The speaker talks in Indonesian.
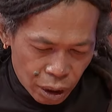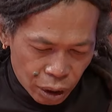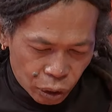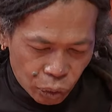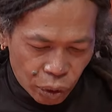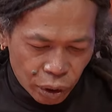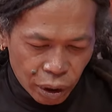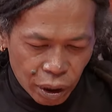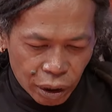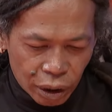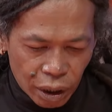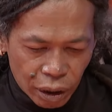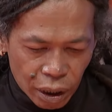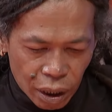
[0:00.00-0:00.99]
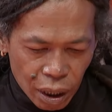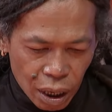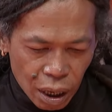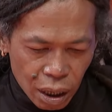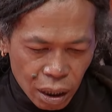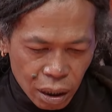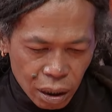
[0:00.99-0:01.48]
istri, istri
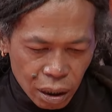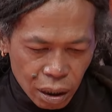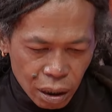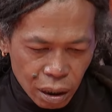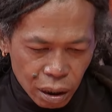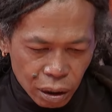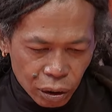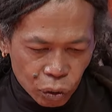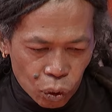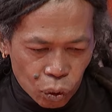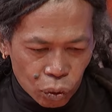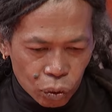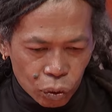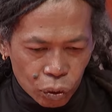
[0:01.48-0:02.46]
saya uh, stroke,